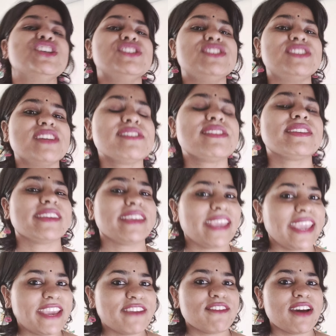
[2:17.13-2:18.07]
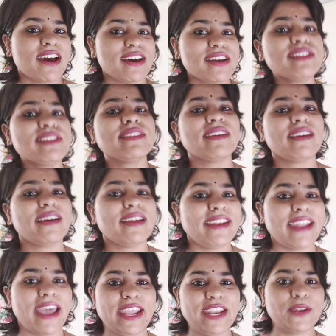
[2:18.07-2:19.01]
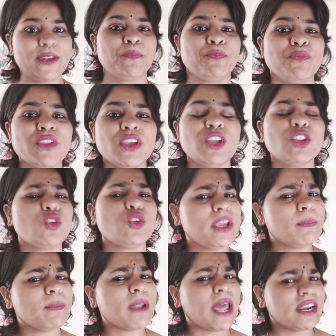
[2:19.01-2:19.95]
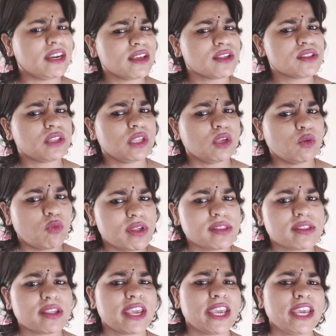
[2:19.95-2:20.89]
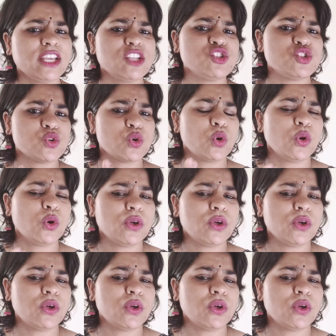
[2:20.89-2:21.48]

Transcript: just gave us nine तो ये planet का sequence है जो